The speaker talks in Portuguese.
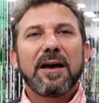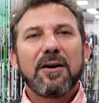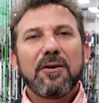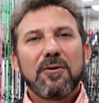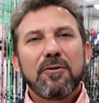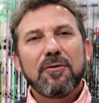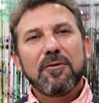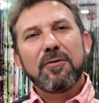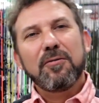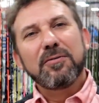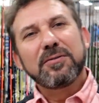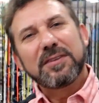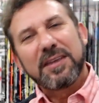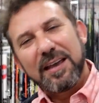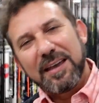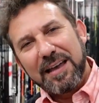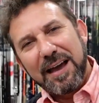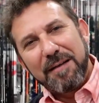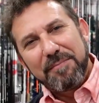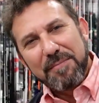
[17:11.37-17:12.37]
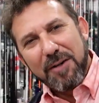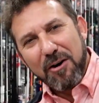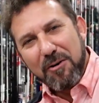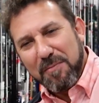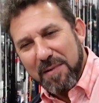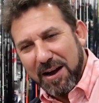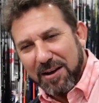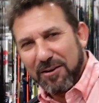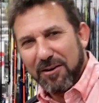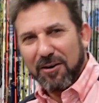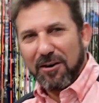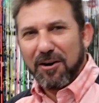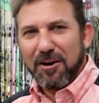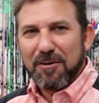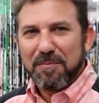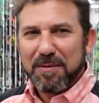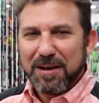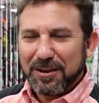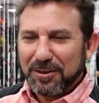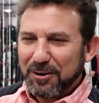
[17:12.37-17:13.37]
Ah, é. tem a mão maior,
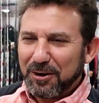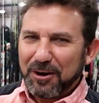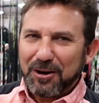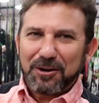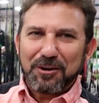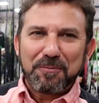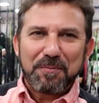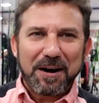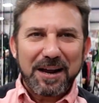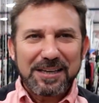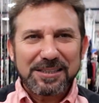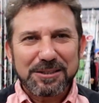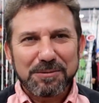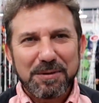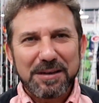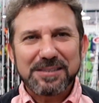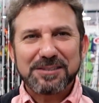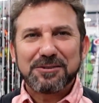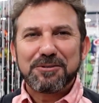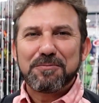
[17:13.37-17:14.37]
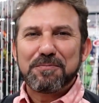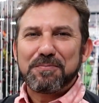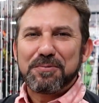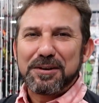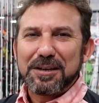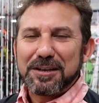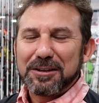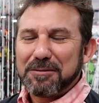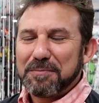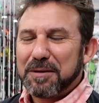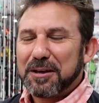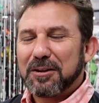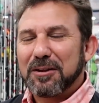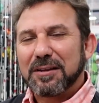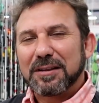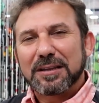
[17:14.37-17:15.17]
uhum. menor, o braço mais comprido, menor.